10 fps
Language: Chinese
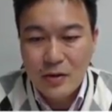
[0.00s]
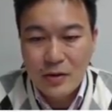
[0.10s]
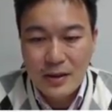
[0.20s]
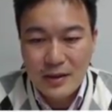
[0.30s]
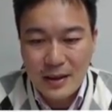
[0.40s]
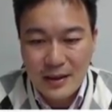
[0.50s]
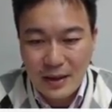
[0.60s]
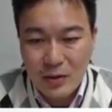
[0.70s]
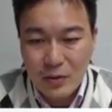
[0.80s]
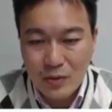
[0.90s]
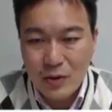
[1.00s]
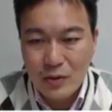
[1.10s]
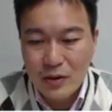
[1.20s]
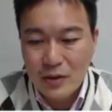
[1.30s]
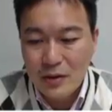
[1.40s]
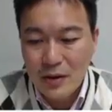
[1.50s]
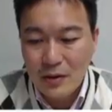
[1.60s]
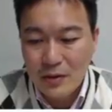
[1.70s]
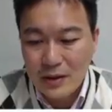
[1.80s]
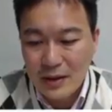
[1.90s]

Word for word: 所以这整张图都是用